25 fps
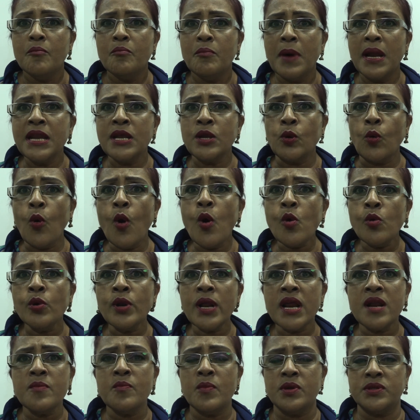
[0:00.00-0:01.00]
মানে
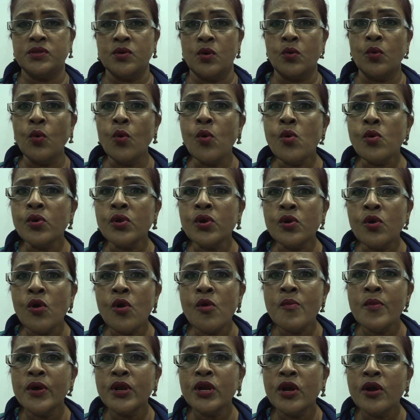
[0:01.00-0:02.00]
কুকুরের মতো
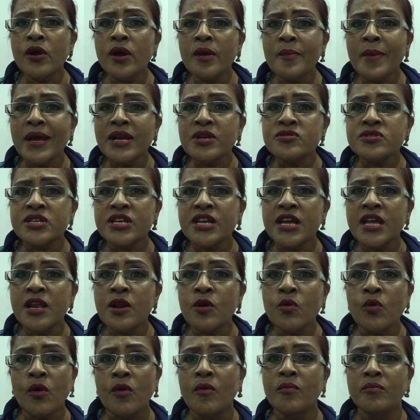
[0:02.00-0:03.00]
কুকুরকেও মনে হয় মানুষ
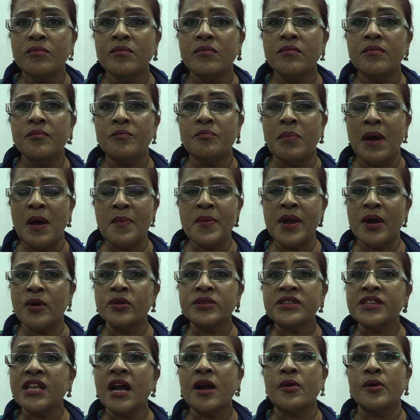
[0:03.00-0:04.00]
এরকম ভাবে
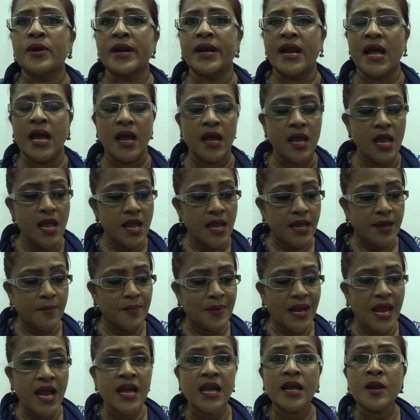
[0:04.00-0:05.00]
হত্যা করে না
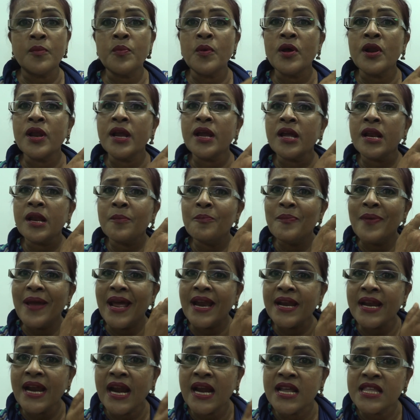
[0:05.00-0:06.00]
একের পর একের
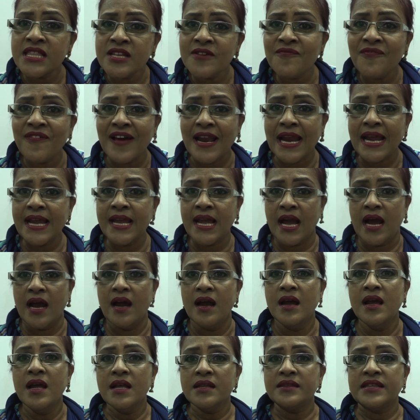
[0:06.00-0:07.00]
ব্যান গাড়িতে ফালাইয়া
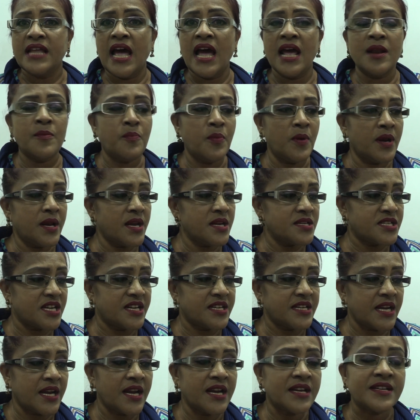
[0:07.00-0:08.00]
তারপরে
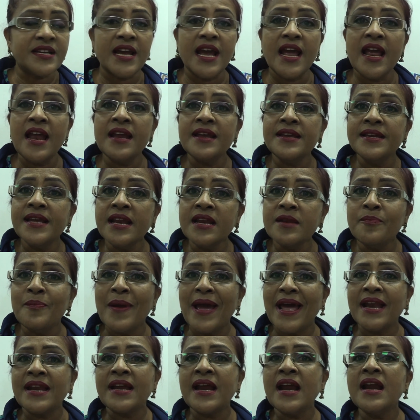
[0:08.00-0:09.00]
সেটাকে ঠে ইয়ে
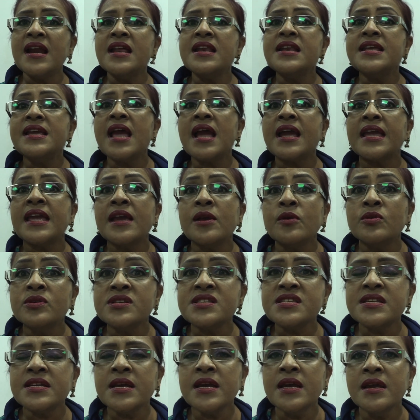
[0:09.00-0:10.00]
ব্যান গাড়ি নিয়ে কি
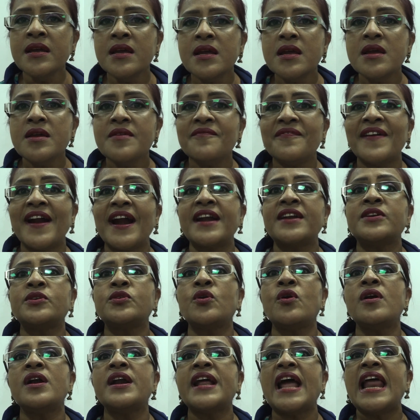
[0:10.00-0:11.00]
করছে
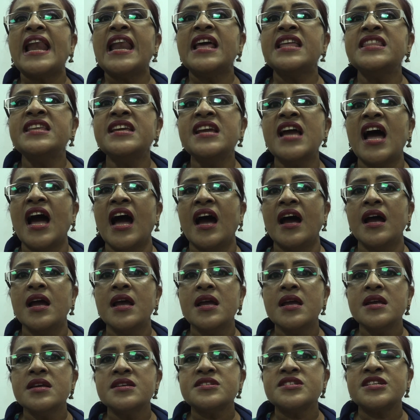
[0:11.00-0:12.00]
পেট্রোল ডাইলা দিয়া
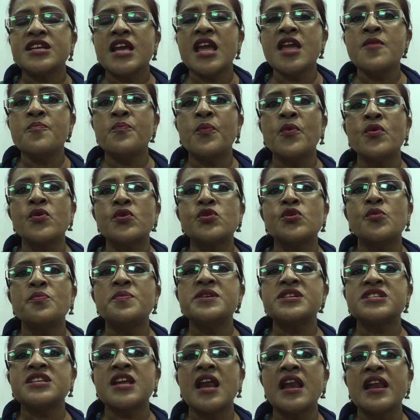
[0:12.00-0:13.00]
সেই পনেরো
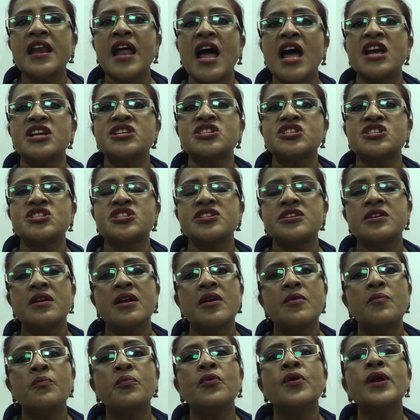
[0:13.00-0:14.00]
বিশটা লাশ
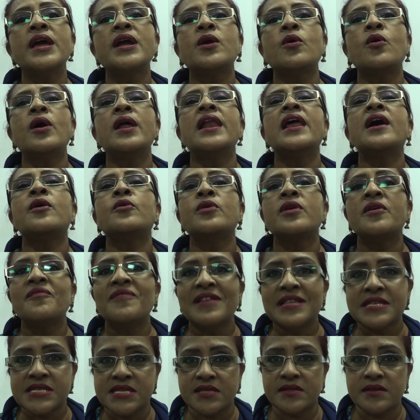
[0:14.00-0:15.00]
পুড়ে কয়লা করে
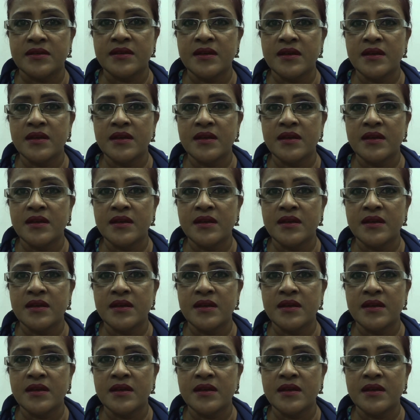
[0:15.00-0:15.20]
ফেলছে